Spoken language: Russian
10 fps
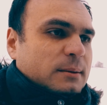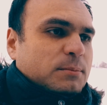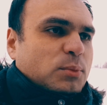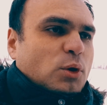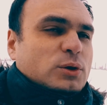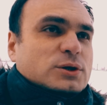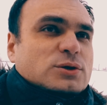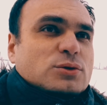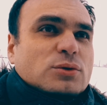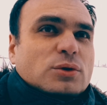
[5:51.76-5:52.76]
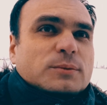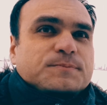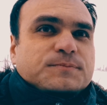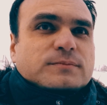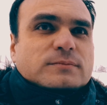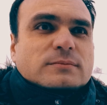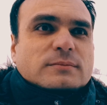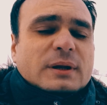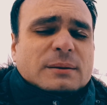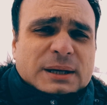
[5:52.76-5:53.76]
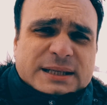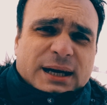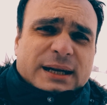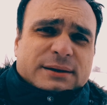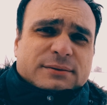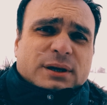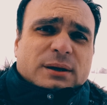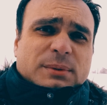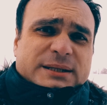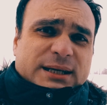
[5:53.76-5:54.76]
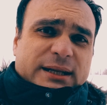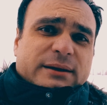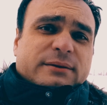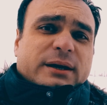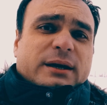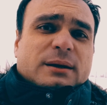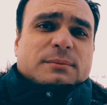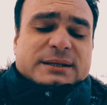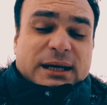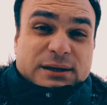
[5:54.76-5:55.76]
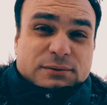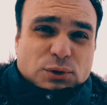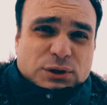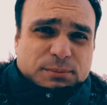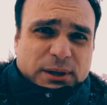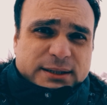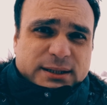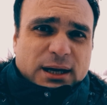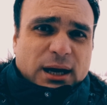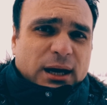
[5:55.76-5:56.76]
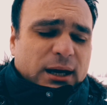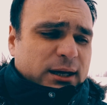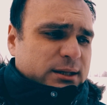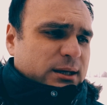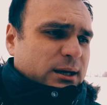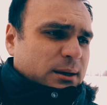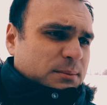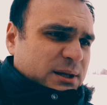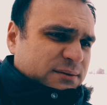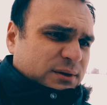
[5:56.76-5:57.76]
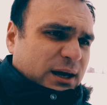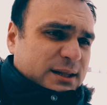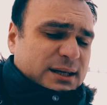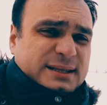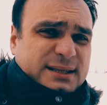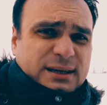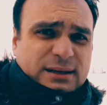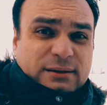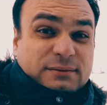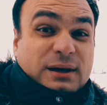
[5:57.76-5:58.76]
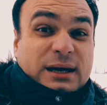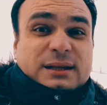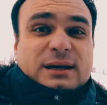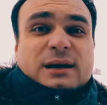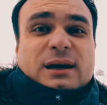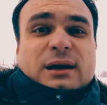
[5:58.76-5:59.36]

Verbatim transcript: полностью базальтовый базальтовый базальтовый утеплитель, это минвата, стекловата,